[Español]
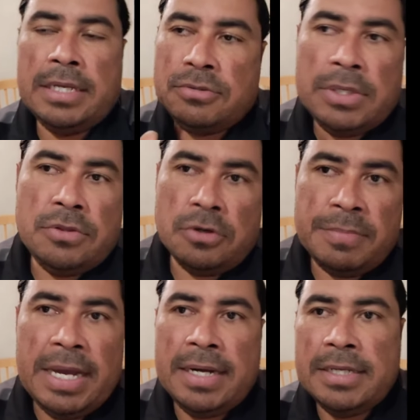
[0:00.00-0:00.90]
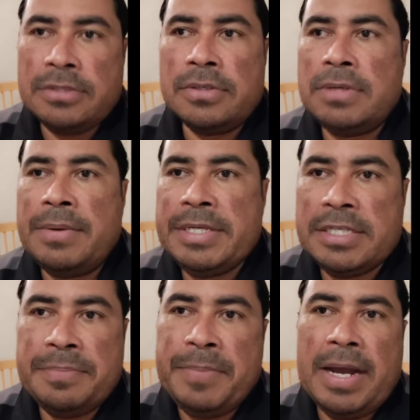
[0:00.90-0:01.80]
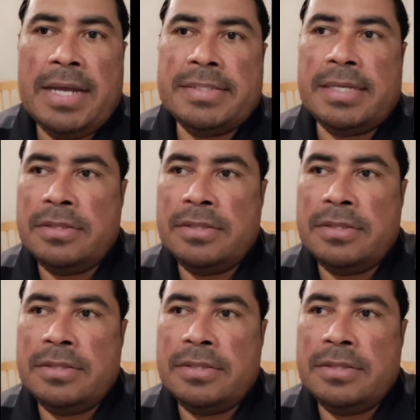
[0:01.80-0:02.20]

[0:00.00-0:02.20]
Eso es normal, eso a veces pasa,